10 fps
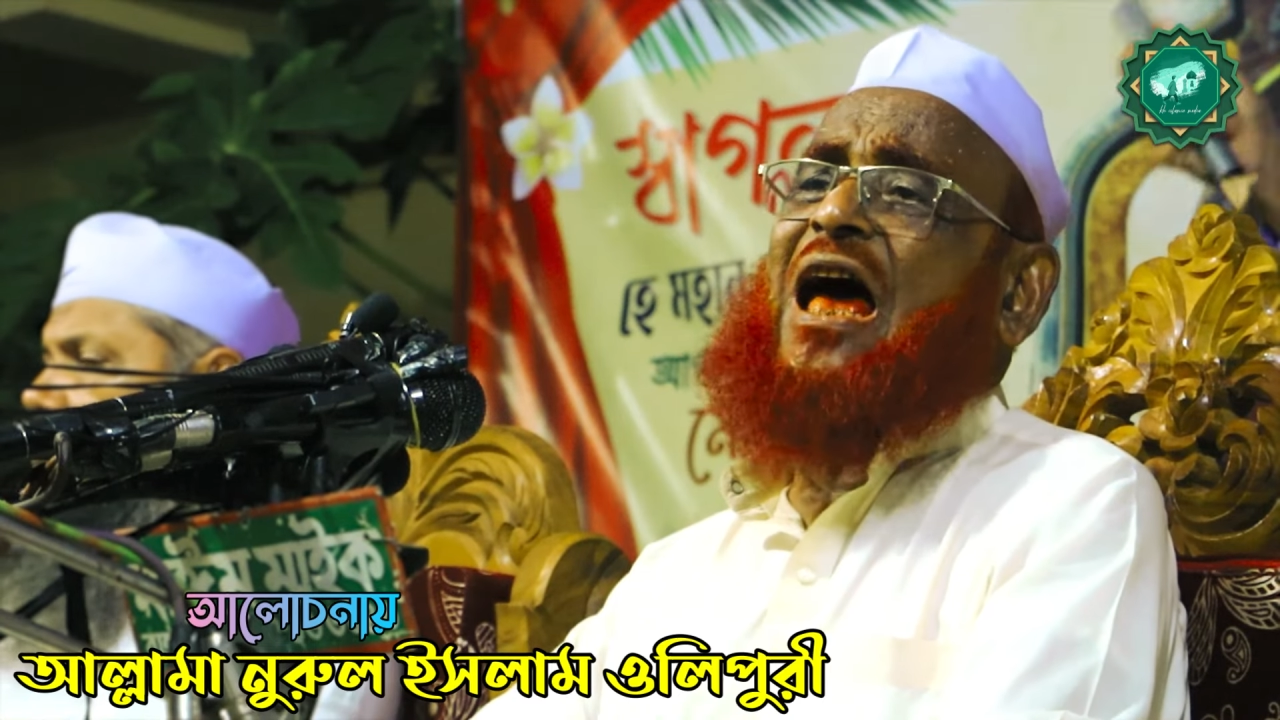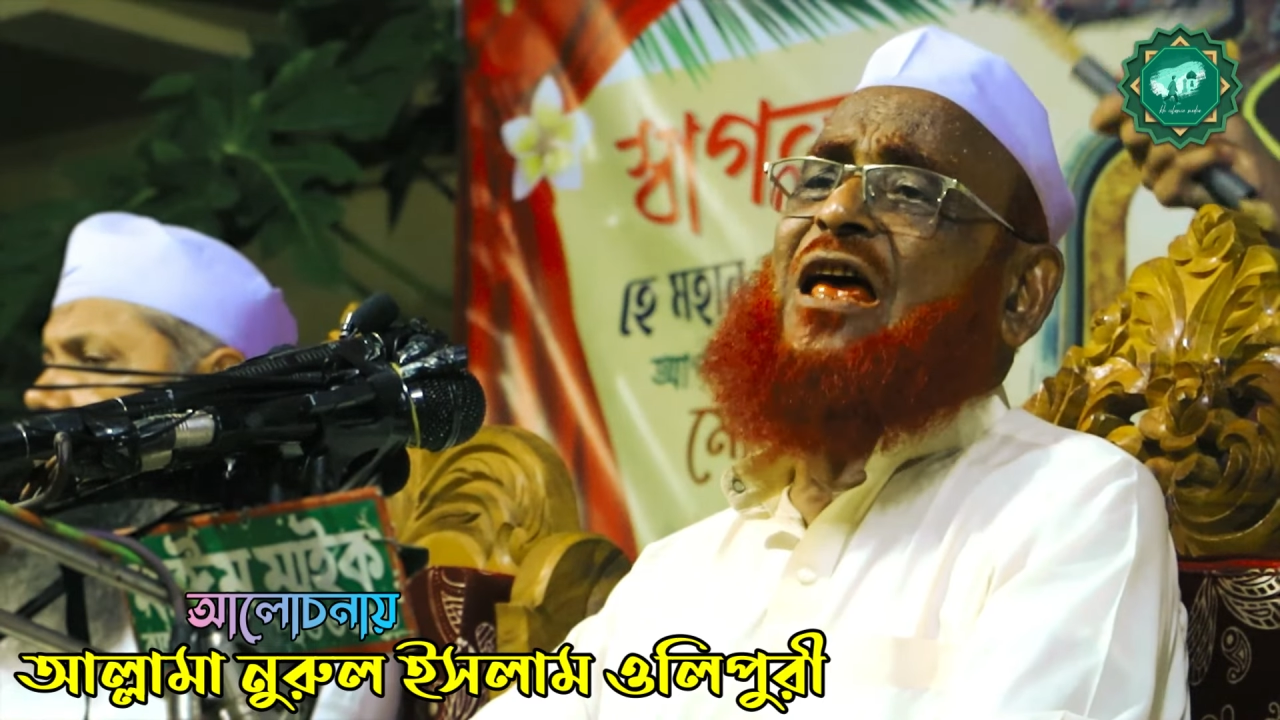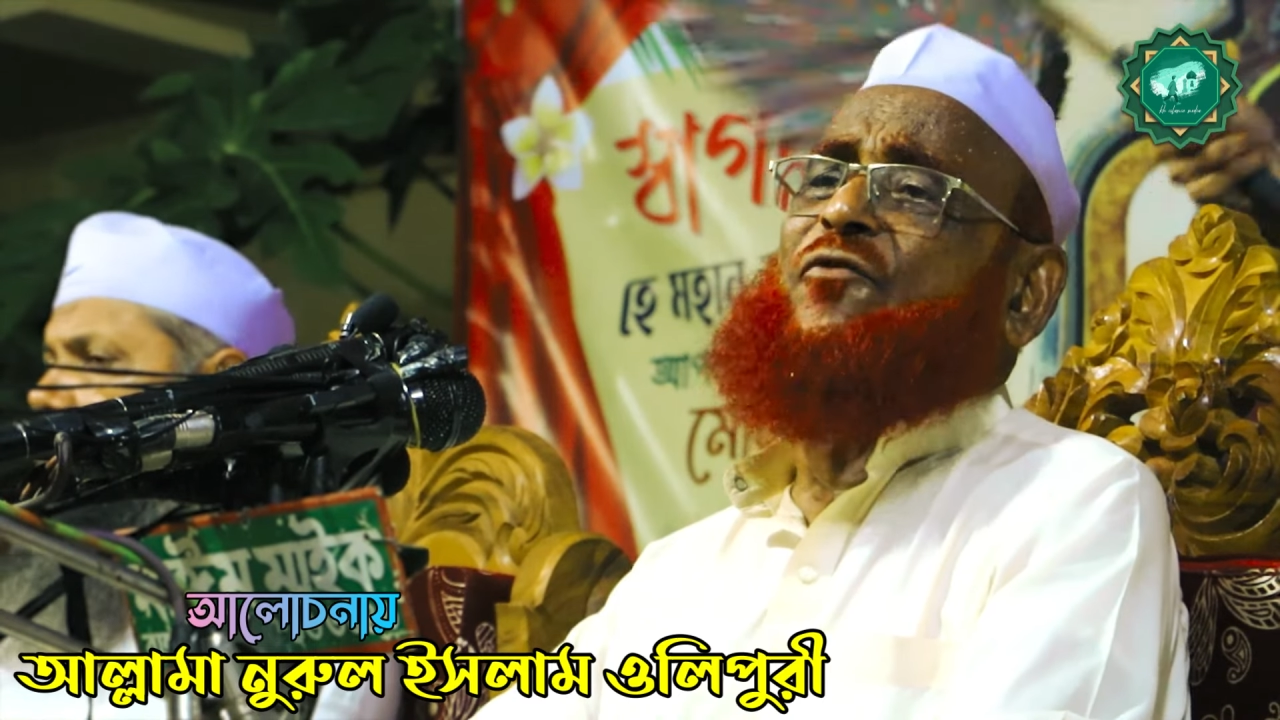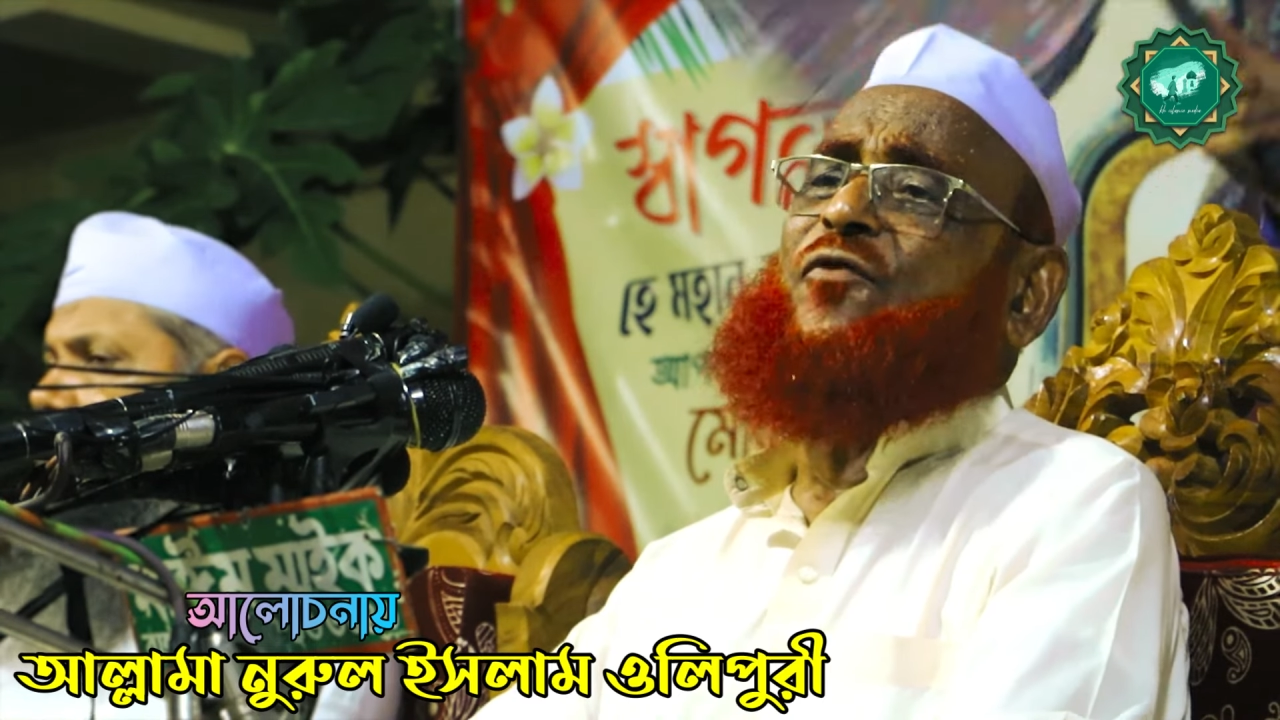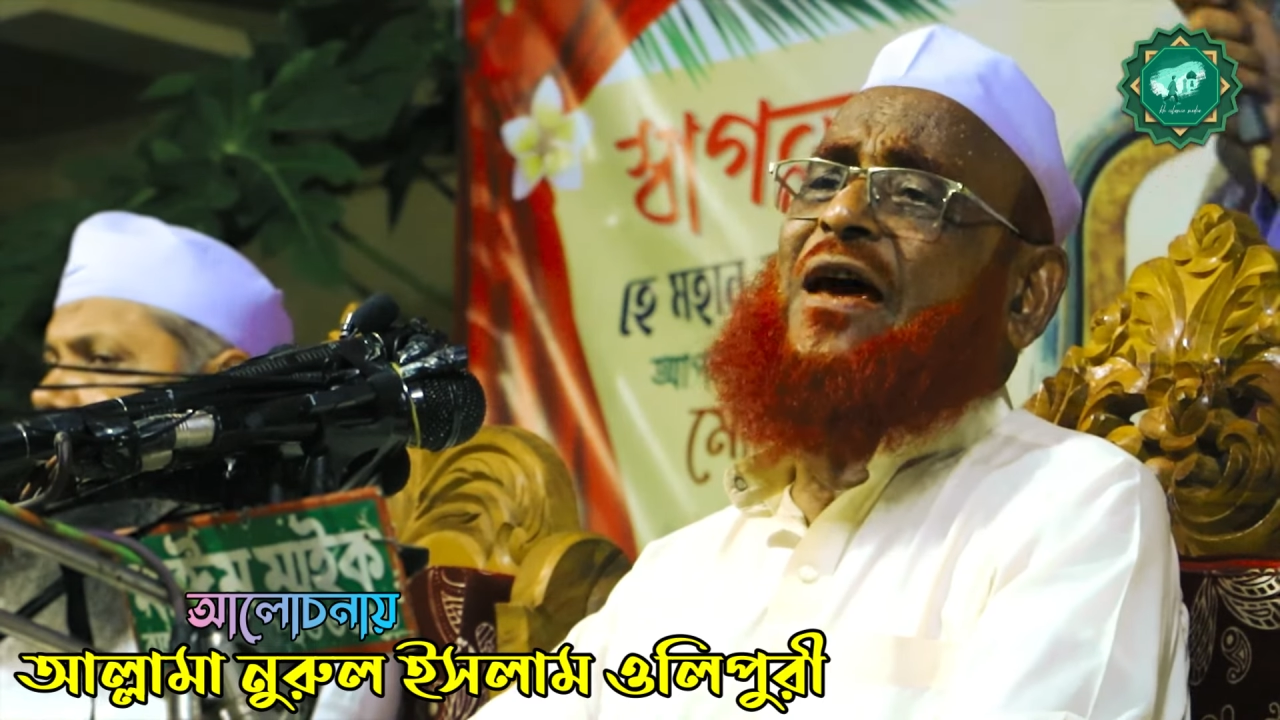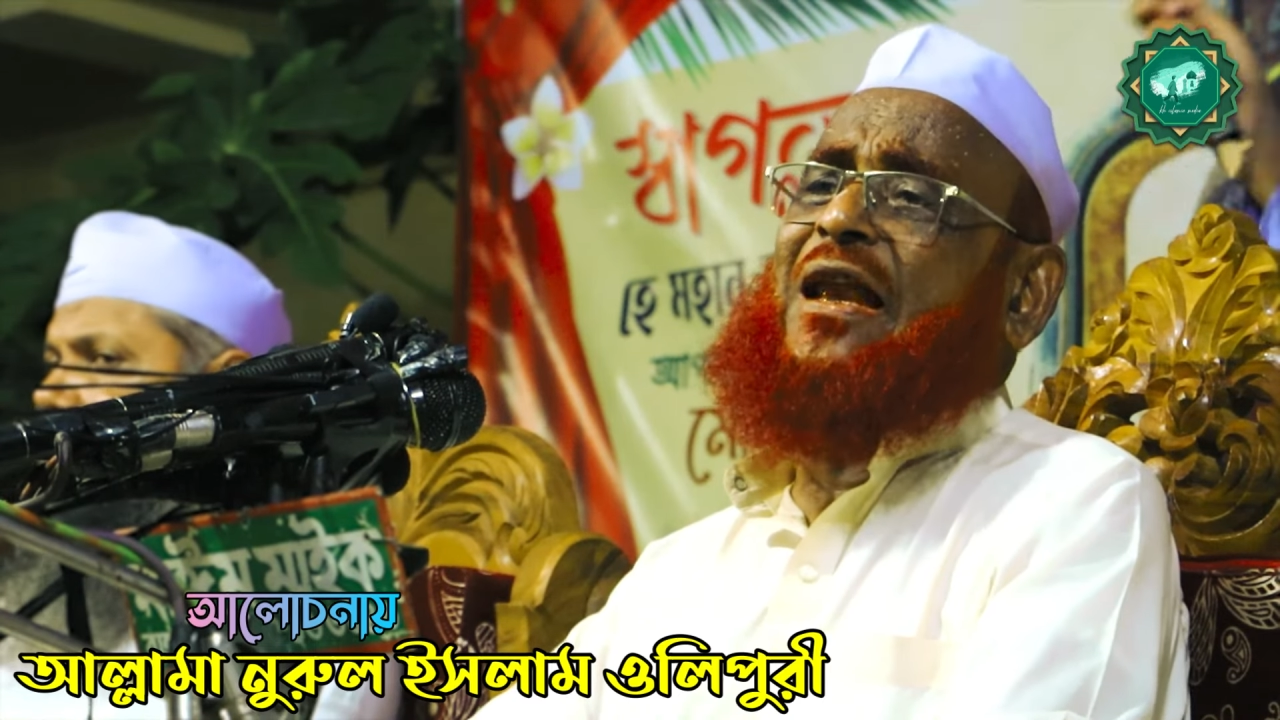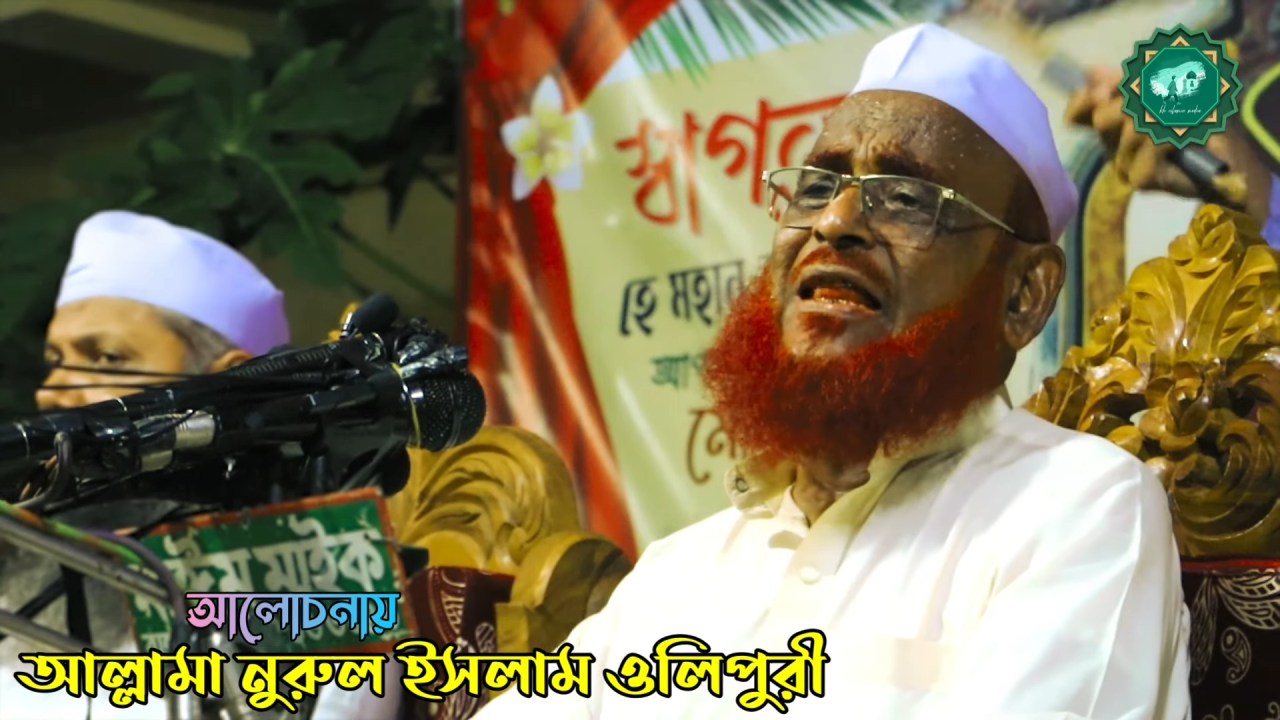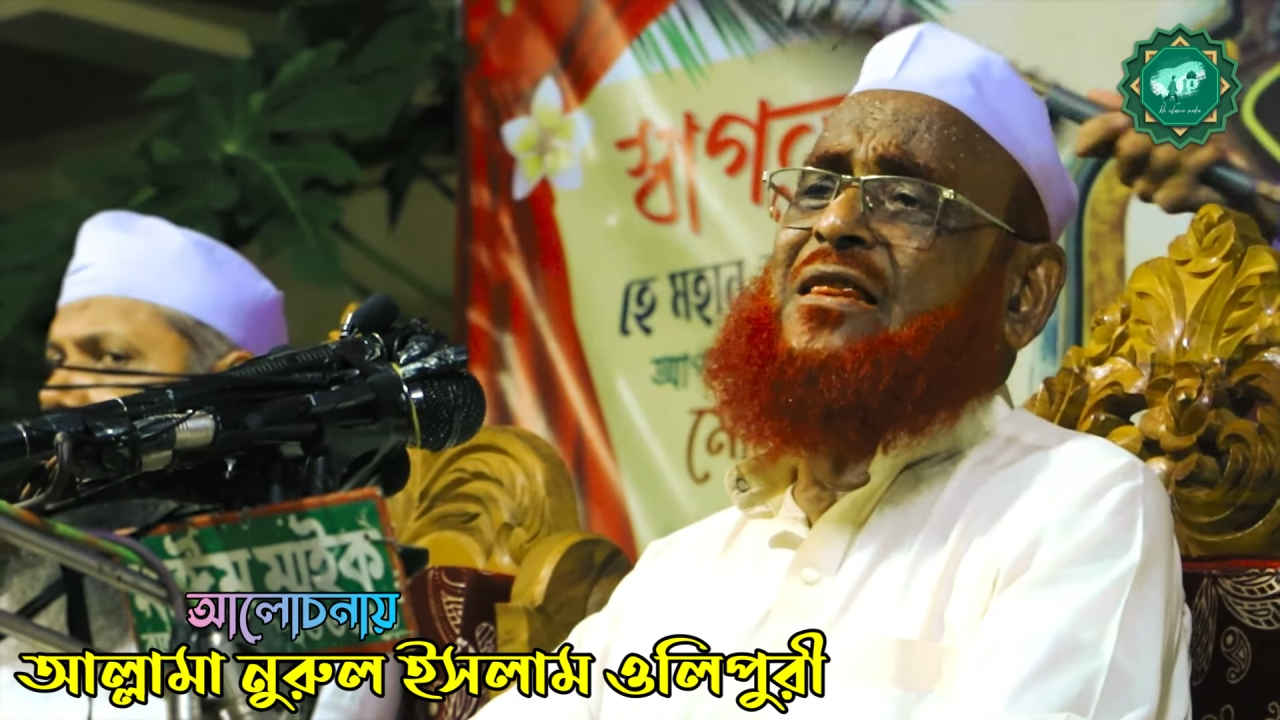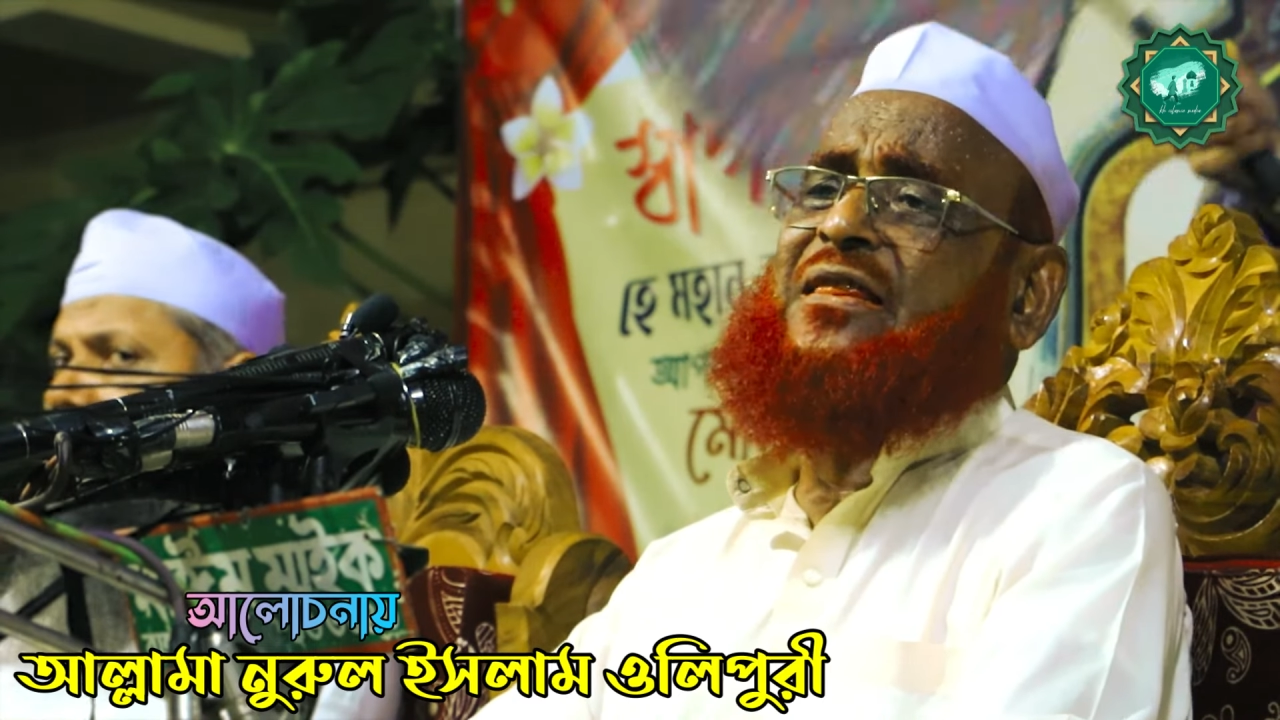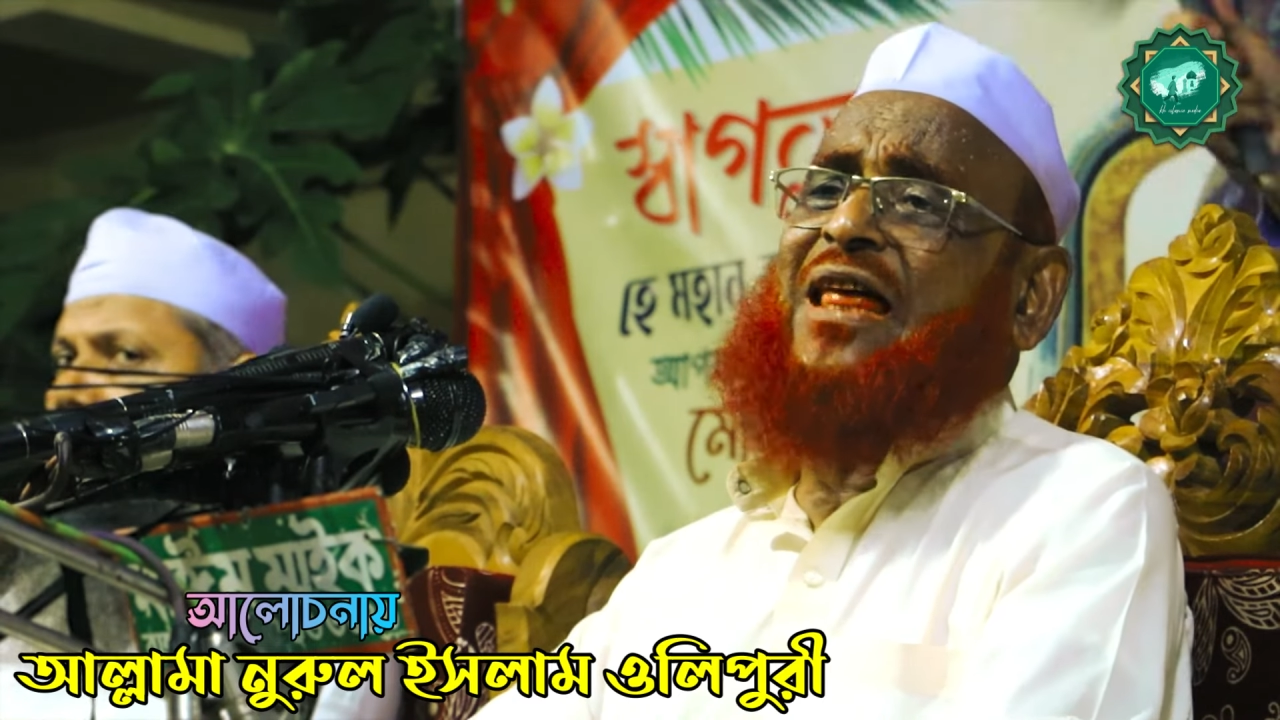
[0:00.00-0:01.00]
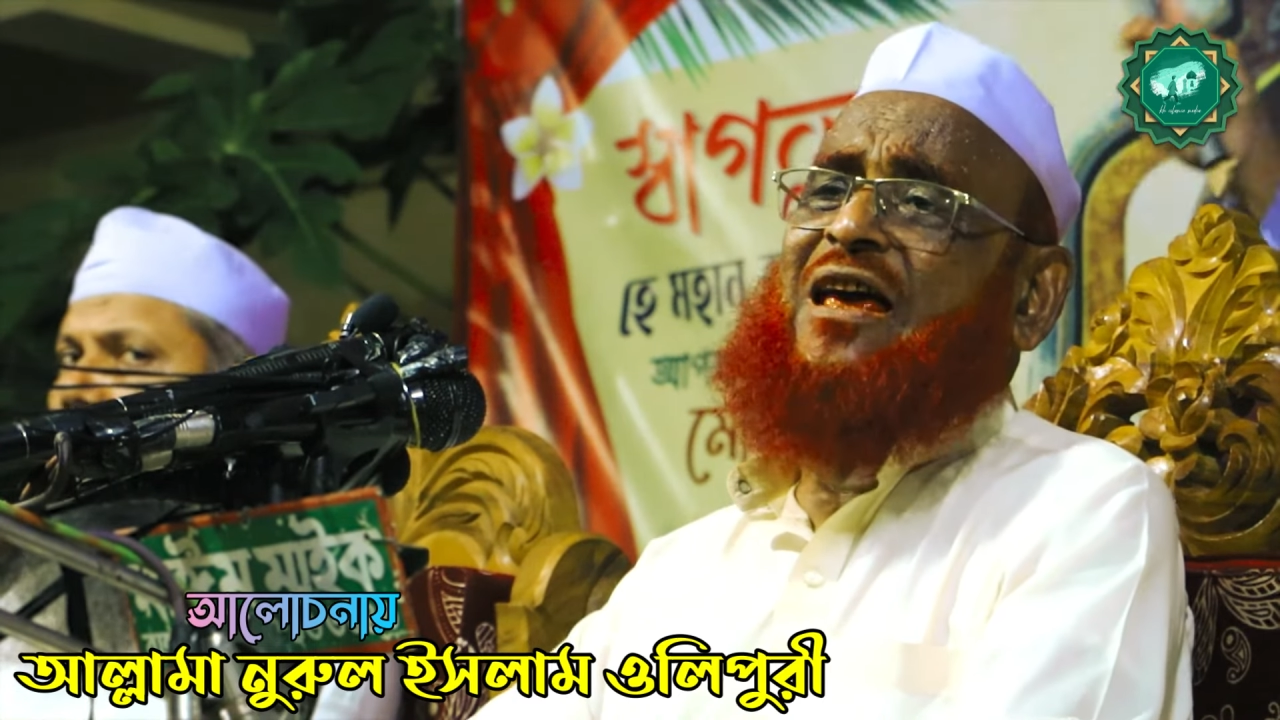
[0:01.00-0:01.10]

তায়েফ গেলেন